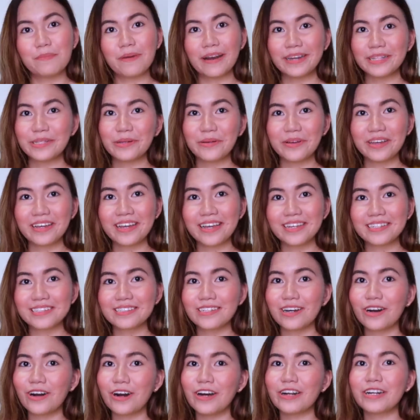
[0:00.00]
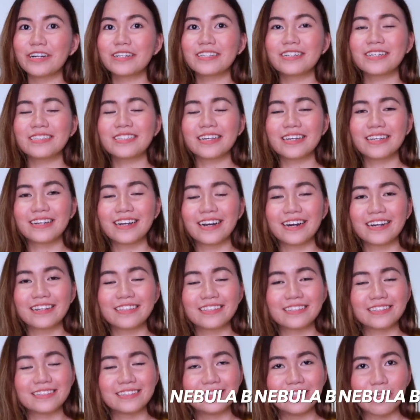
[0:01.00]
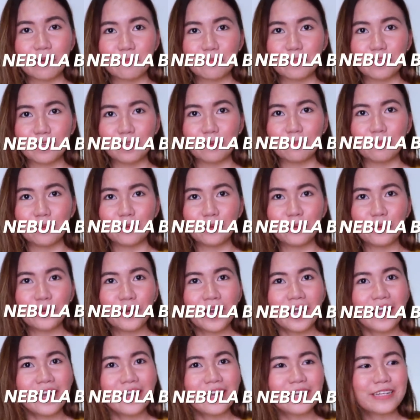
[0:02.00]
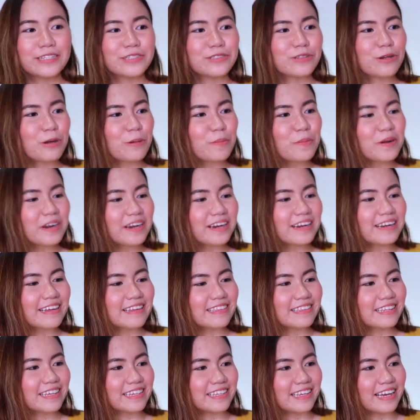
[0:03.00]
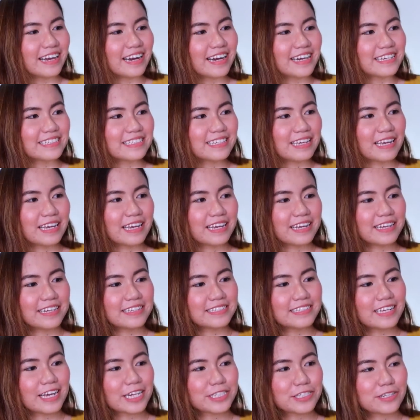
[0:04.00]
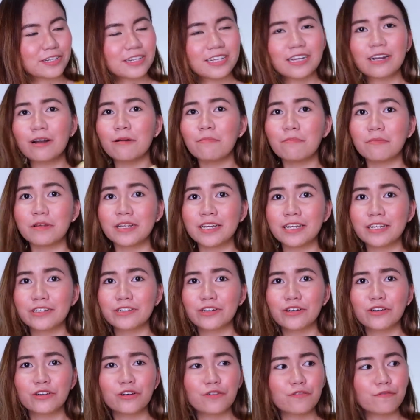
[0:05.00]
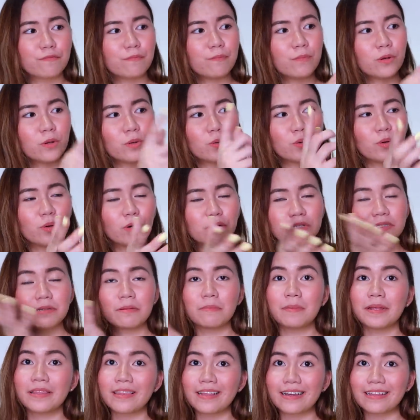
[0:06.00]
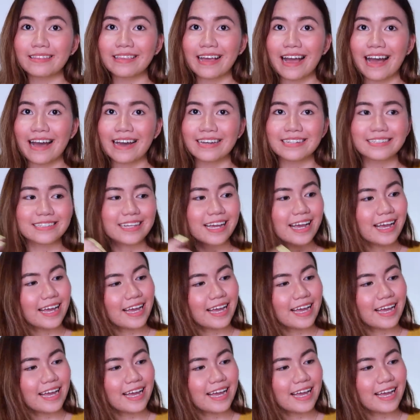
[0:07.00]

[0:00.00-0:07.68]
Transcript: By the way guys, the color that I got is Nebula Blue. And sobrang ganda niya kasi it's actually a combination of blue sa bandang taas.